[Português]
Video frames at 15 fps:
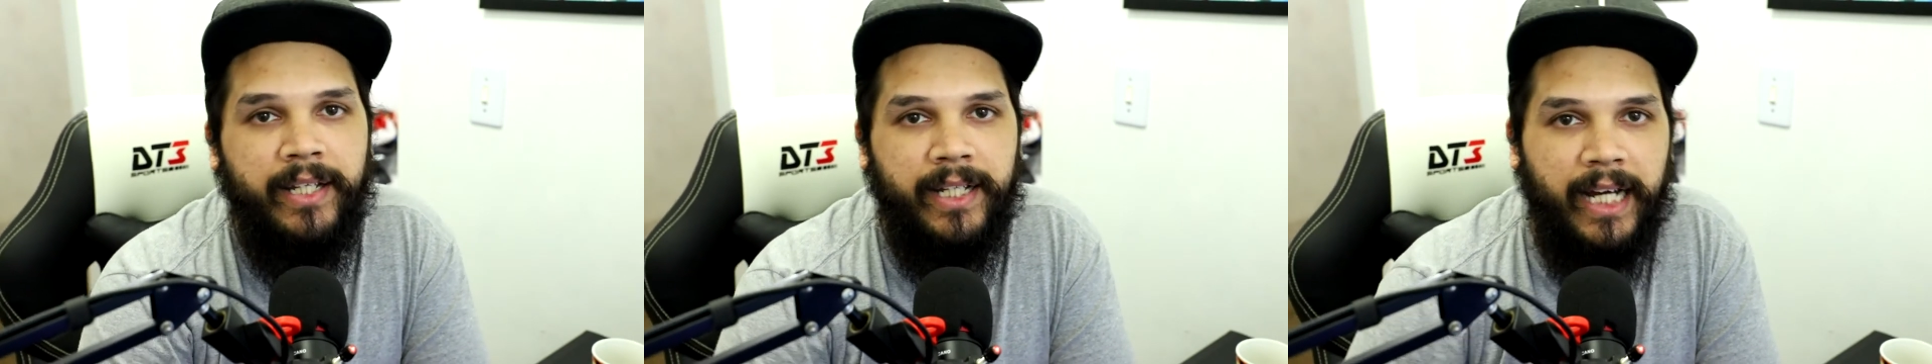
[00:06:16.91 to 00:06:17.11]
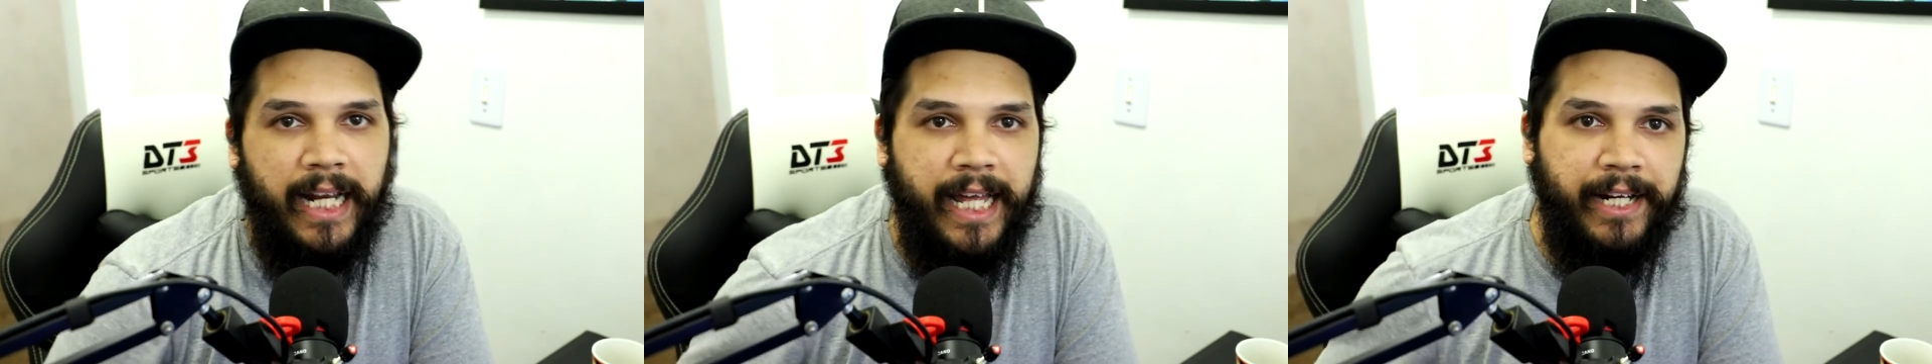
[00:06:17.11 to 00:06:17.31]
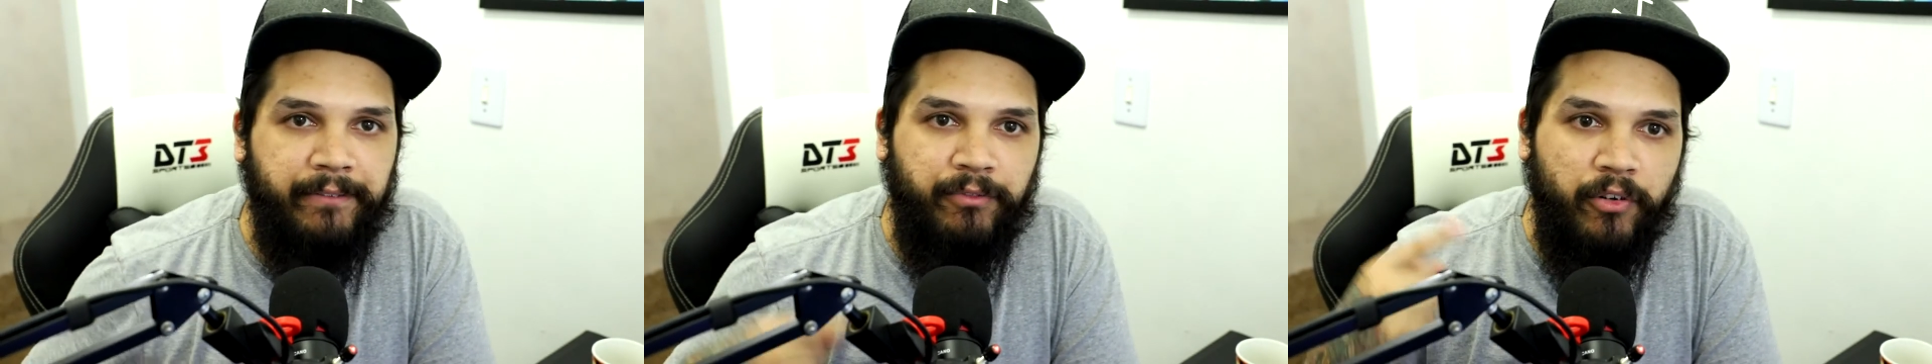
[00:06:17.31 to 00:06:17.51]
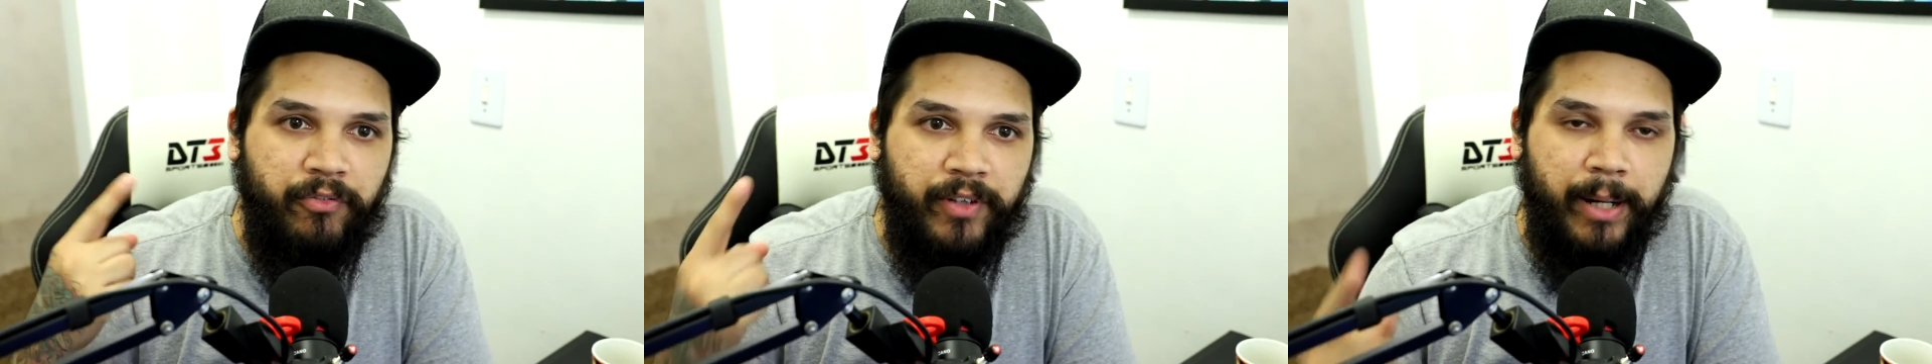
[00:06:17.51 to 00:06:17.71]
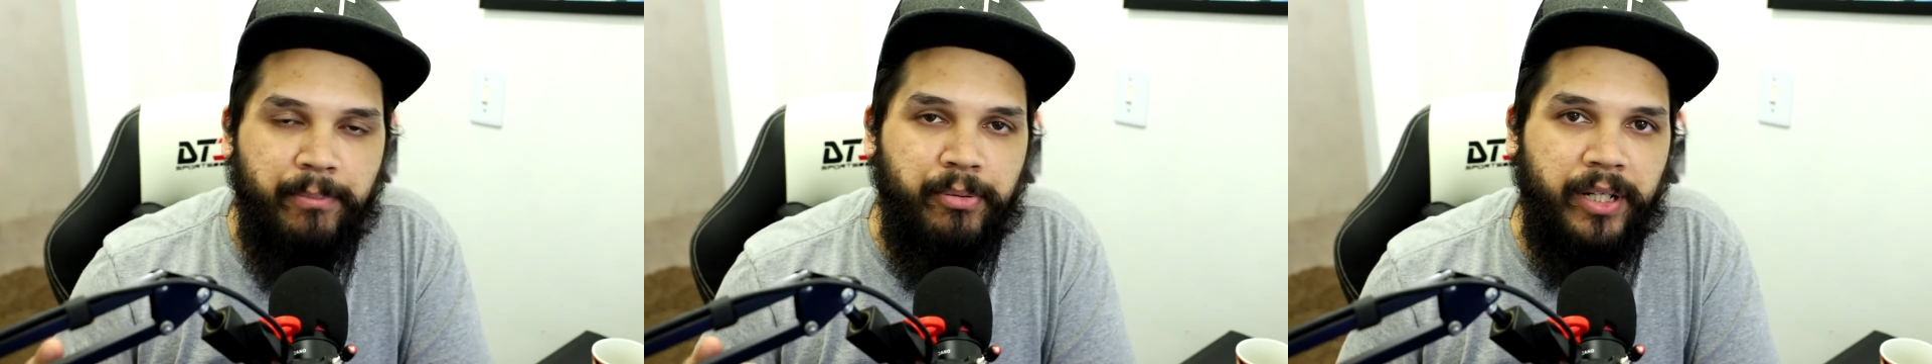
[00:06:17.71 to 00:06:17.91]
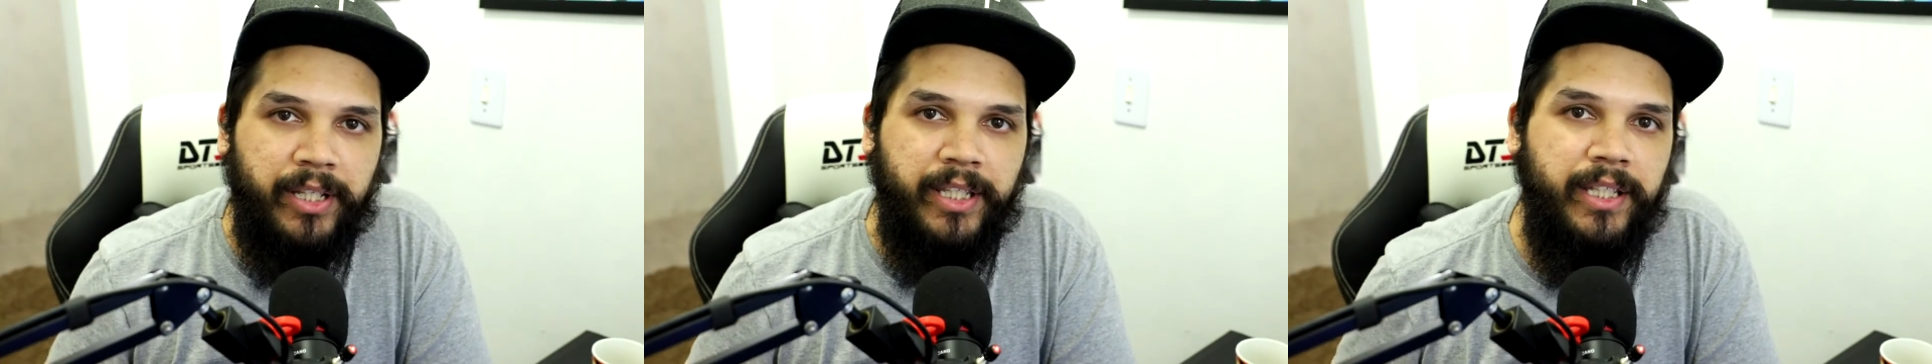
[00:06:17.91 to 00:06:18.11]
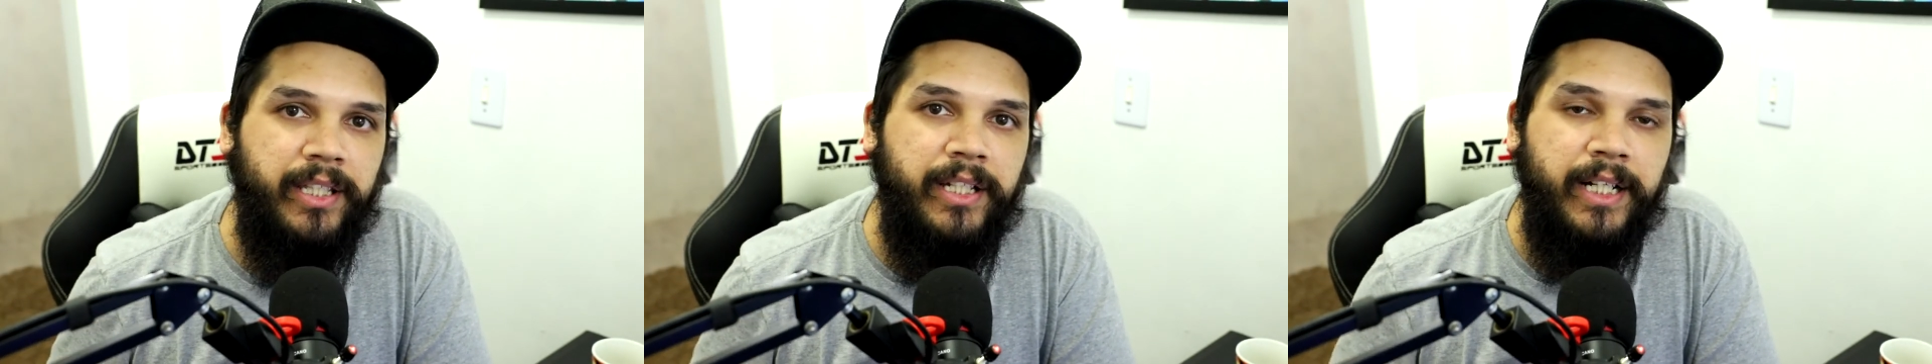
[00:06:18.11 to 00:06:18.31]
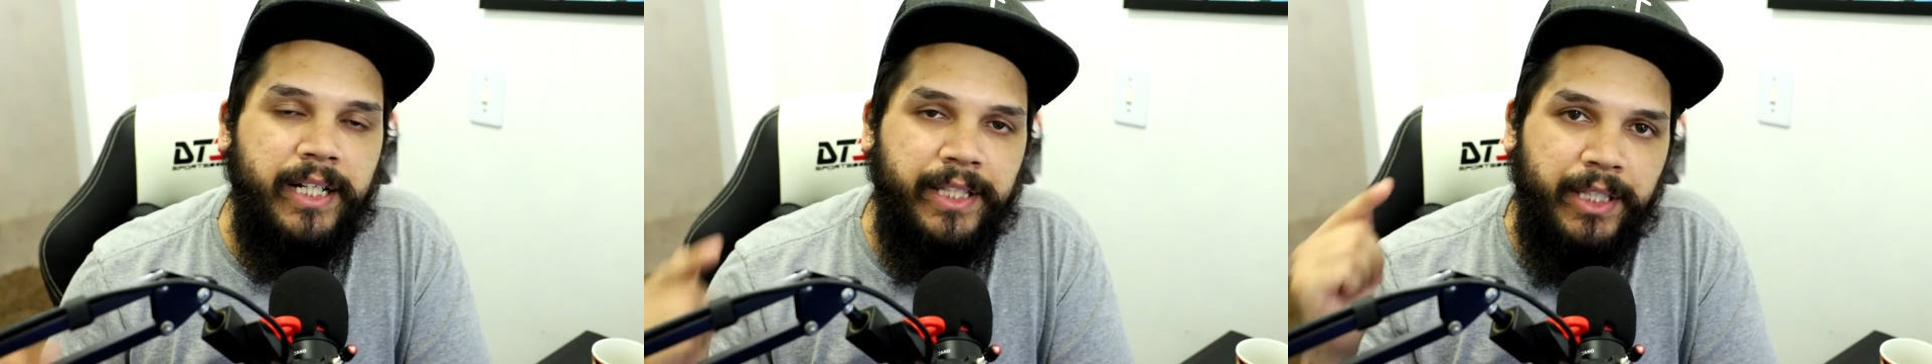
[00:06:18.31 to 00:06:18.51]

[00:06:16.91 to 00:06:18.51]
Galera, vou ficar por aqui.